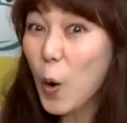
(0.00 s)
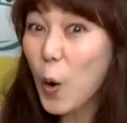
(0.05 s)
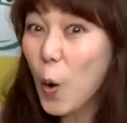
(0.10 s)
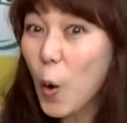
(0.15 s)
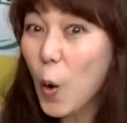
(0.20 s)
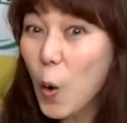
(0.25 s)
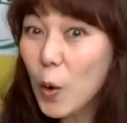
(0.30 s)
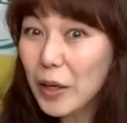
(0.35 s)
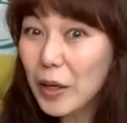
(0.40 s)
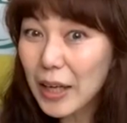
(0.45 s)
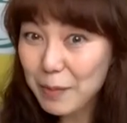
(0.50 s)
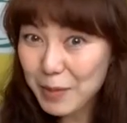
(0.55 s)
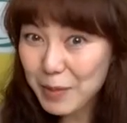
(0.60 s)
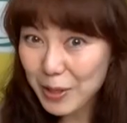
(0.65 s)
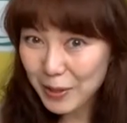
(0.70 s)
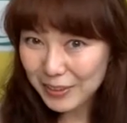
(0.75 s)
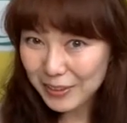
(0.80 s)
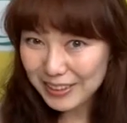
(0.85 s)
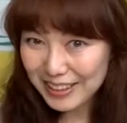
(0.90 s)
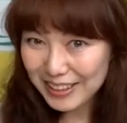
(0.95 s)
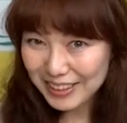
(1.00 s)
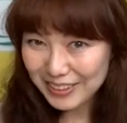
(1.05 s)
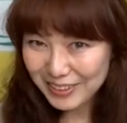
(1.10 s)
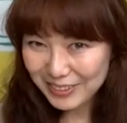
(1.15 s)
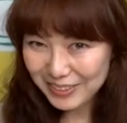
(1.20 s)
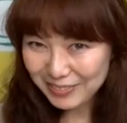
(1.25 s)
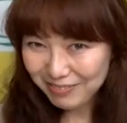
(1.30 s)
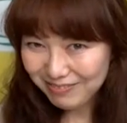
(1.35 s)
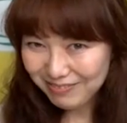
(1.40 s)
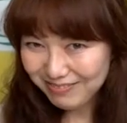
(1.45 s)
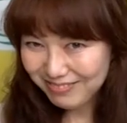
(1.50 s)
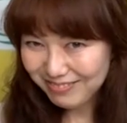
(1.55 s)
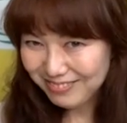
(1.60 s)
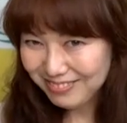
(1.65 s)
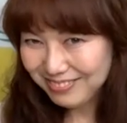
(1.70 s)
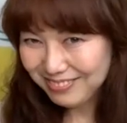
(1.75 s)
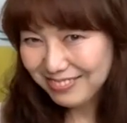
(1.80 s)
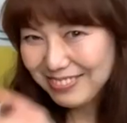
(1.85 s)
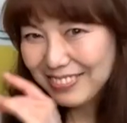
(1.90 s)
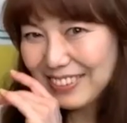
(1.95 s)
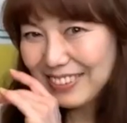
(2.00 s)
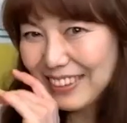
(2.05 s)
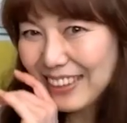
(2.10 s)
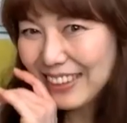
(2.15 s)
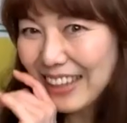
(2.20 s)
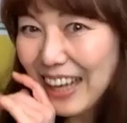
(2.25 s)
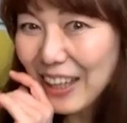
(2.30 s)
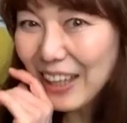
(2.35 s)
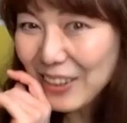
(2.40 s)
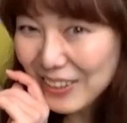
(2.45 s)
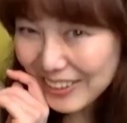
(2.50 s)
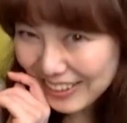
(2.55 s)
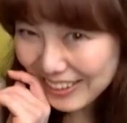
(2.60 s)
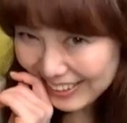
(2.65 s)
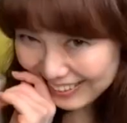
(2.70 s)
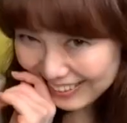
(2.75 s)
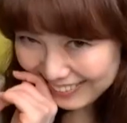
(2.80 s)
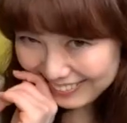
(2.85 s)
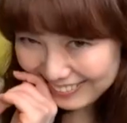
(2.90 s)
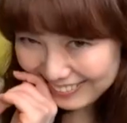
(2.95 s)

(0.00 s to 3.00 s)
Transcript: 狼女の香り